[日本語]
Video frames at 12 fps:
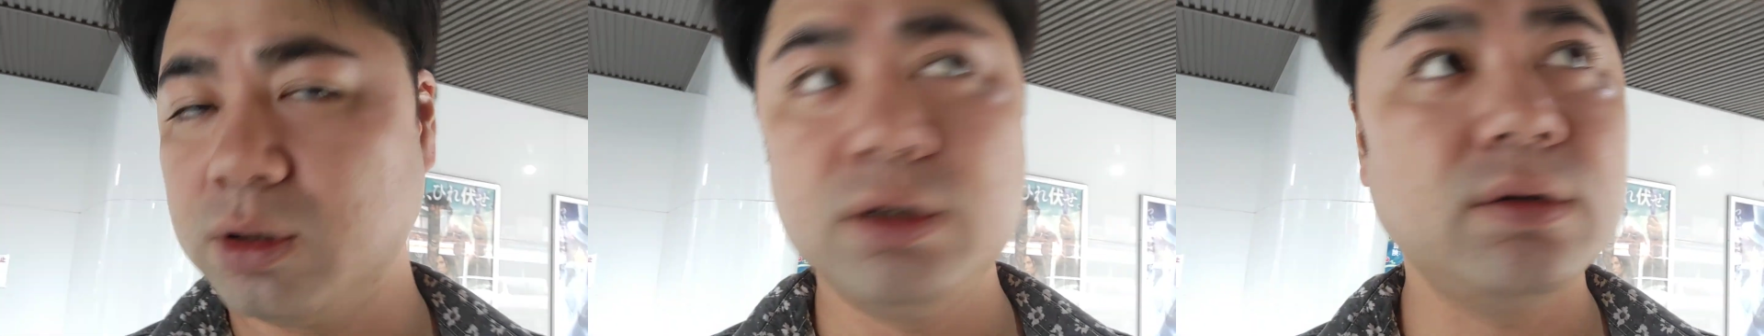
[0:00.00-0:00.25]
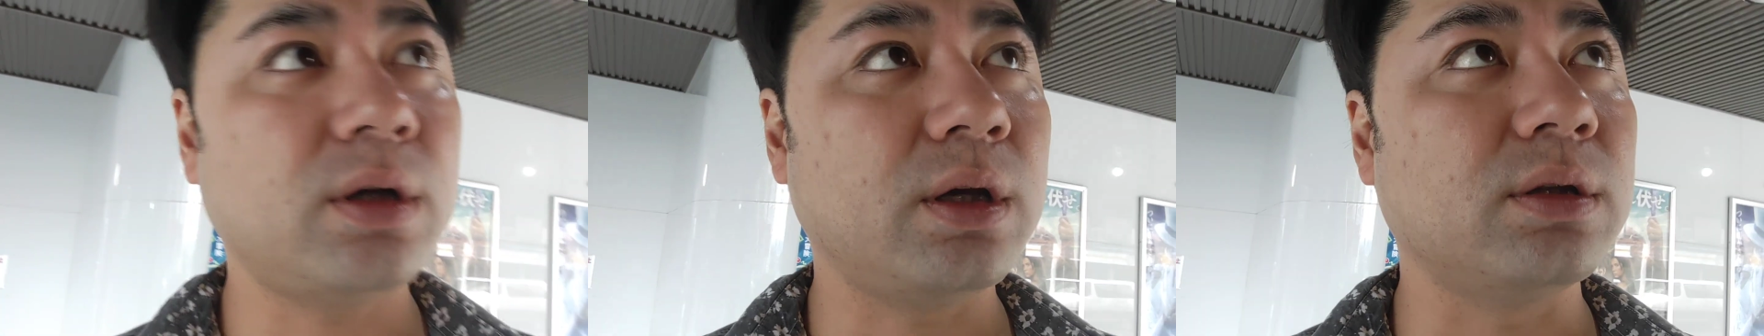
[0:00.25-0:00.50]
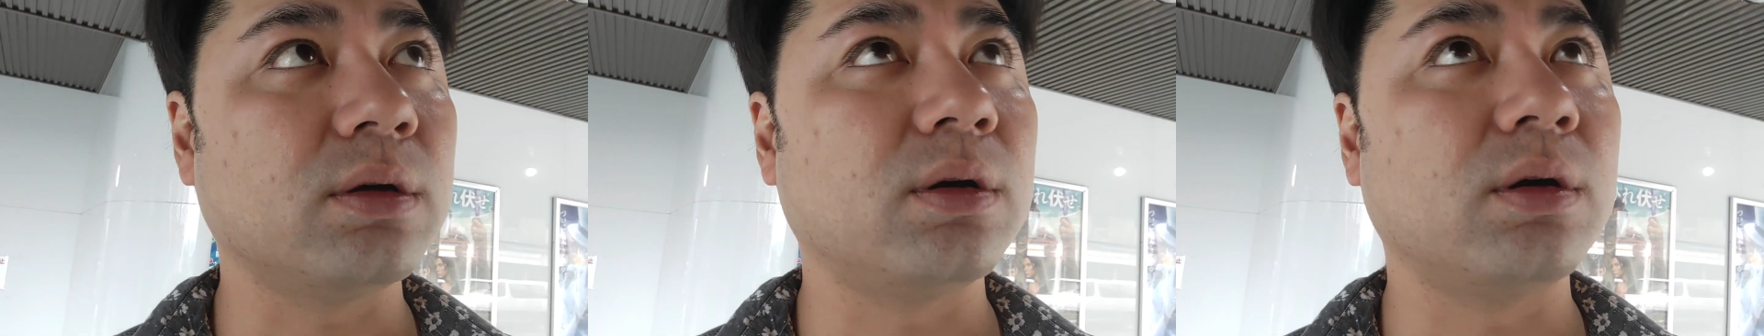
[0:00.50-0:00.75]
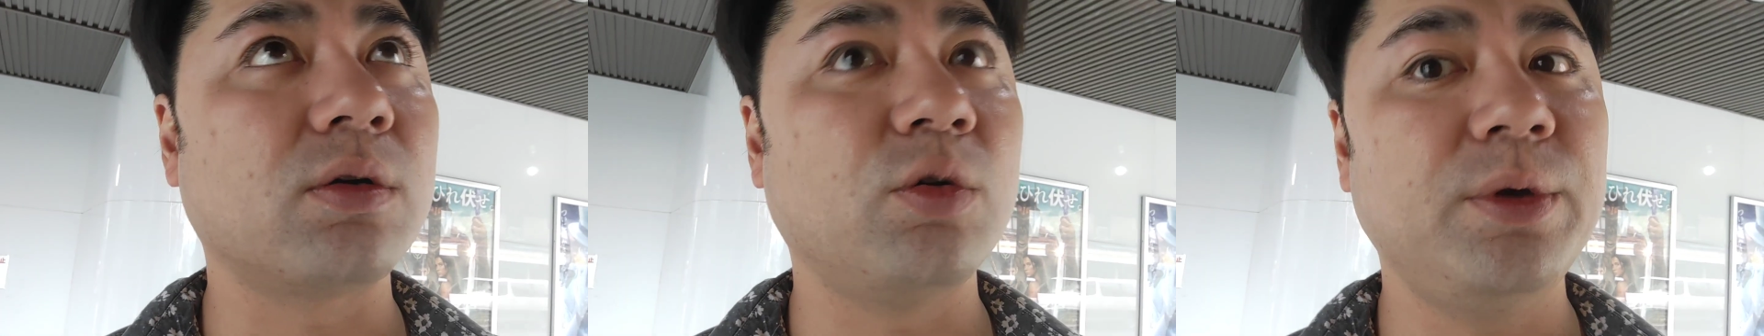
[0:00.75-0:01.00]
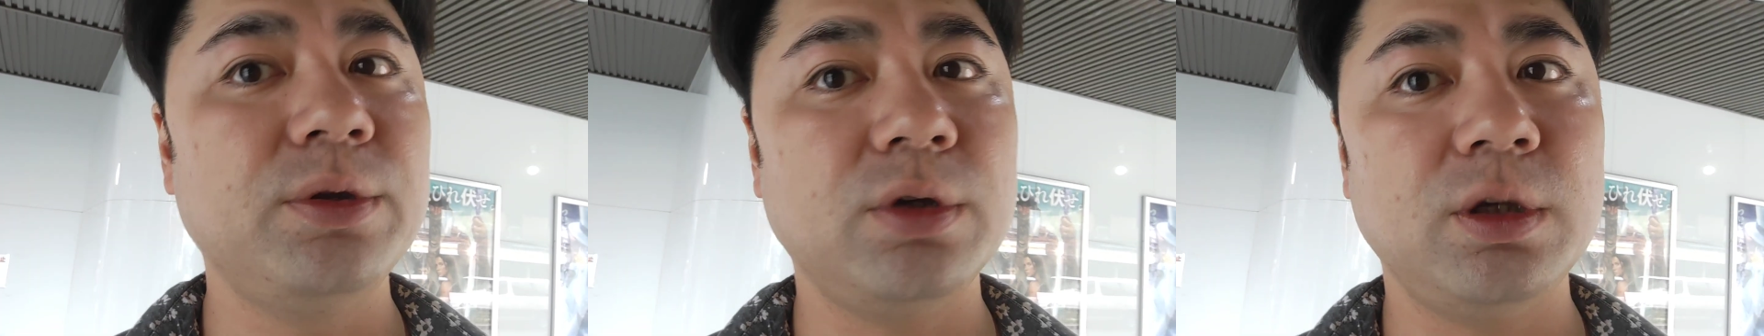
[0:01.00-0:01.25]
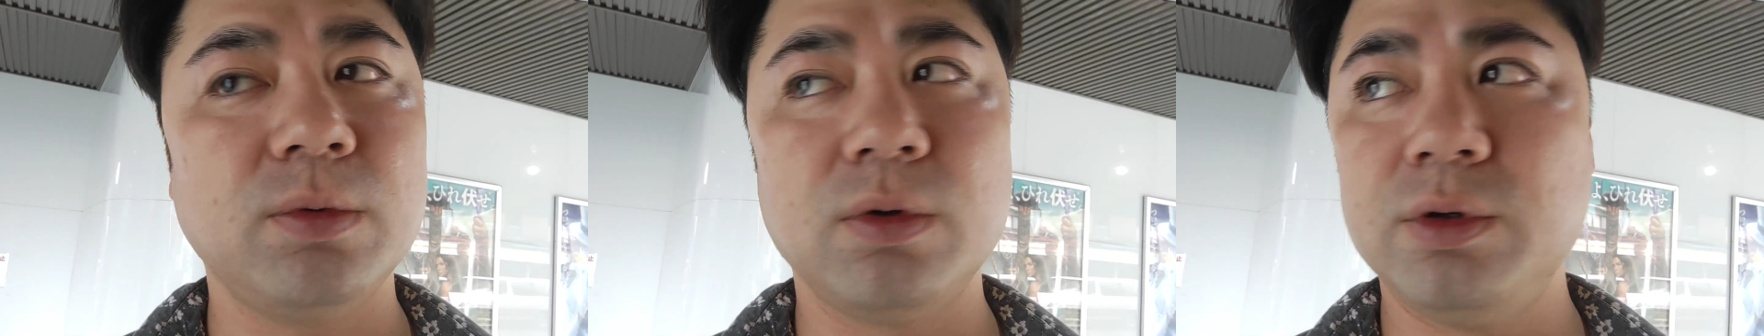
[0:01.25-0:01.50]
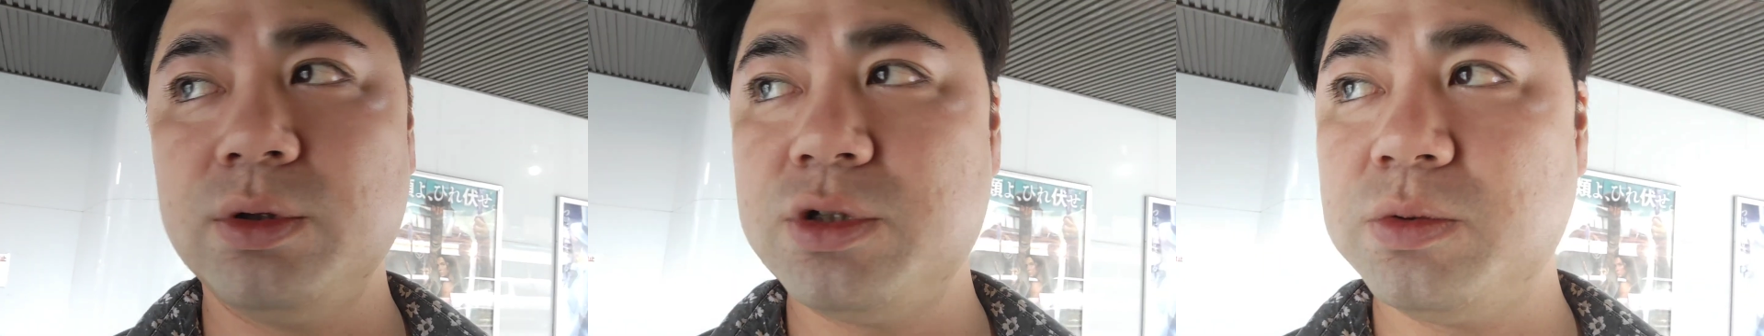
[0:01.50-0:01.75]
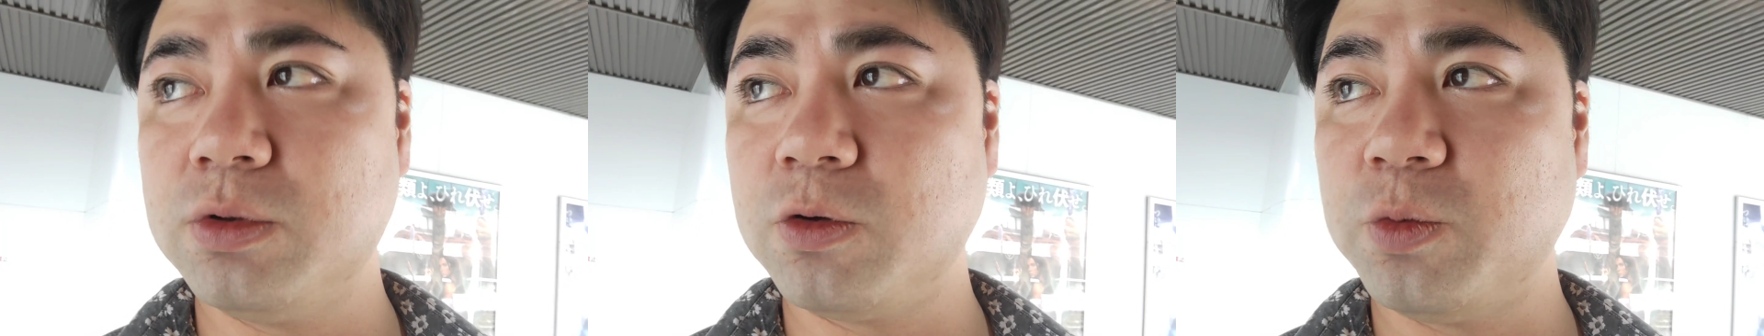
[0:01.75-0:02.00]
2人ぐらいいたかなコメントにも
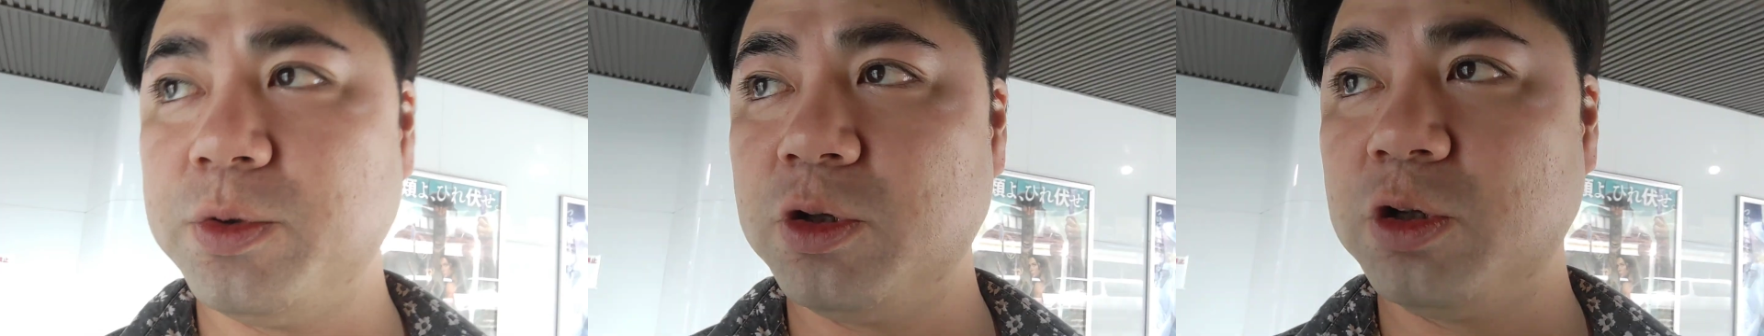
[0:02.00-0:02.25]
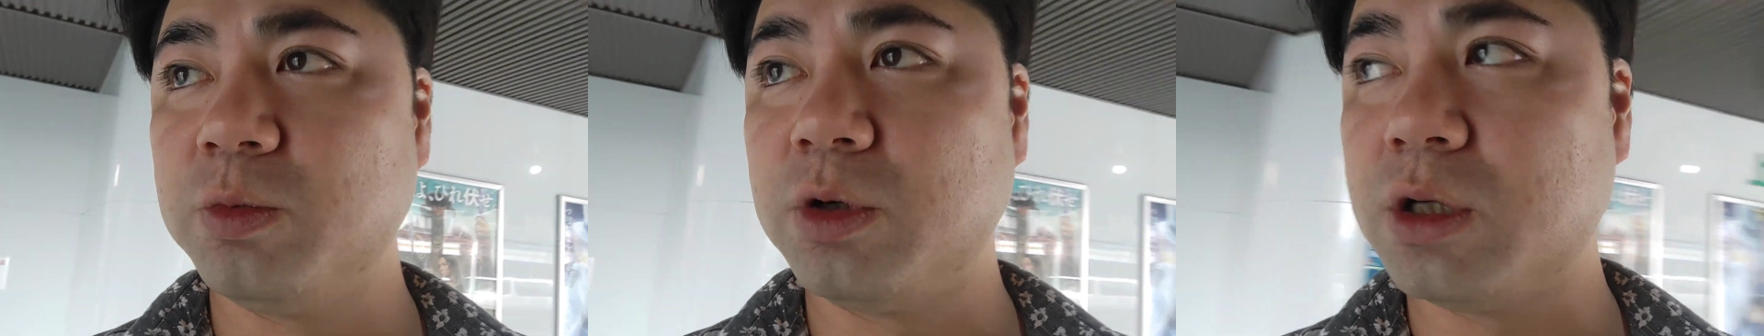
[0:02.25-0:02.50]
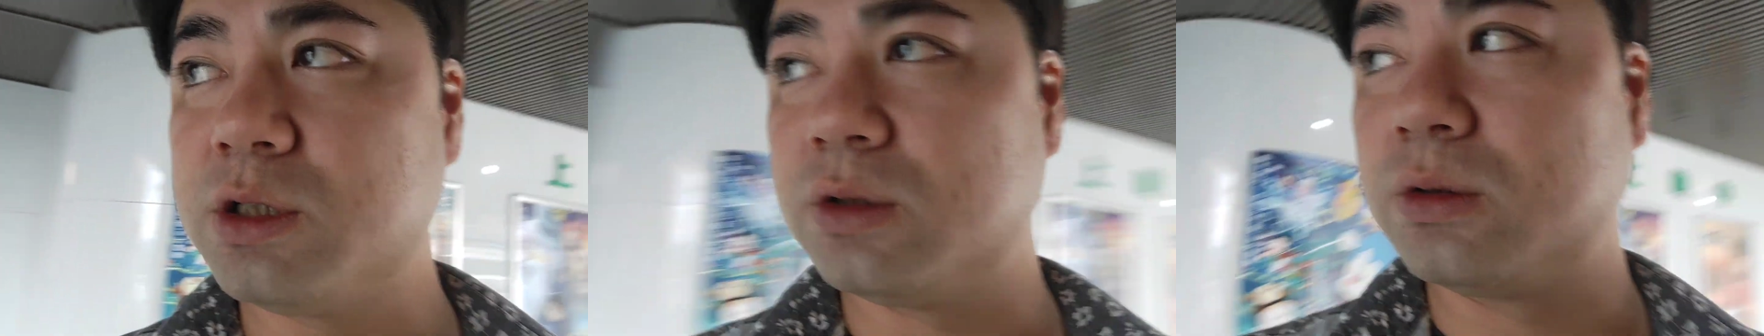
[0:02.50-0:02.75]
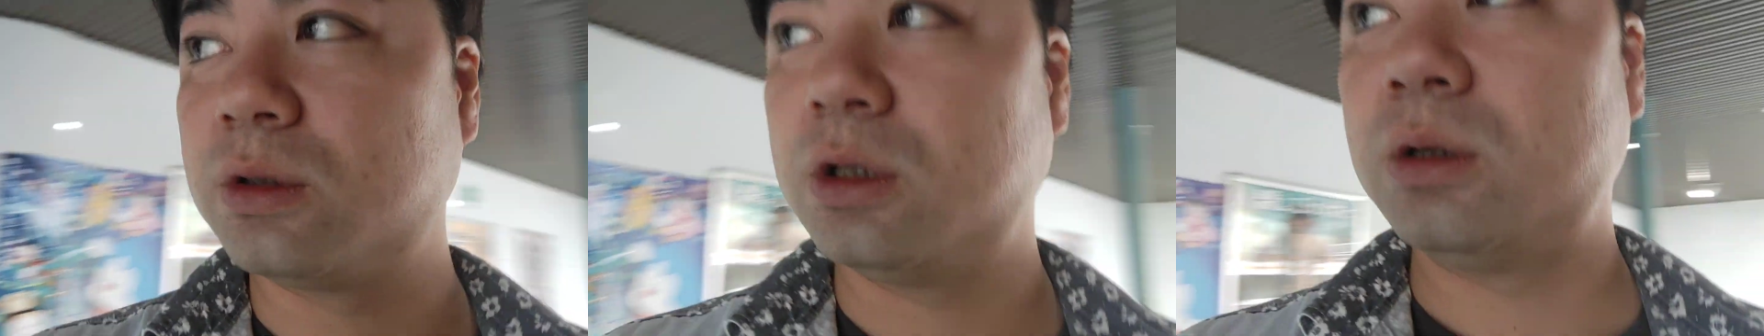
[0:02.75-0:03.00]
YouTube のコメントにもラジオ